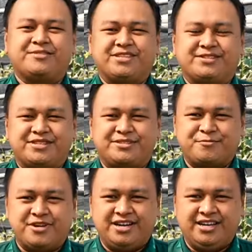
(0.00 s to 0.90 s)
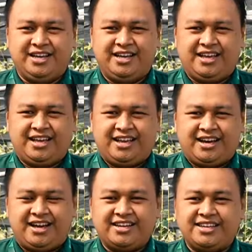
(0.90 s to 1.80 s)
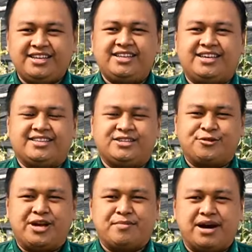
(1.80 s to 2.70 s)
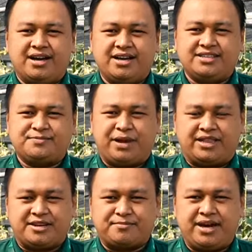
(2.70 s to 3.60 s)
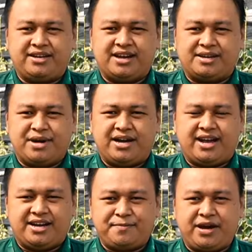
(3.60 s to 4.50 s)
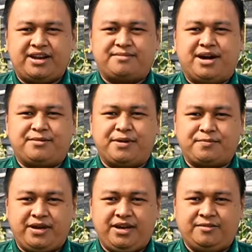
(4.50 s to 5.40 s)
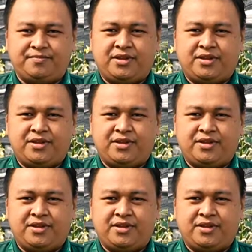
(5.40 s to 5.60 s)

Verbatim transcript: teman-teman semua. Kali ini kita sudah bahas planter bag dari bahan HDP dan bahan PP.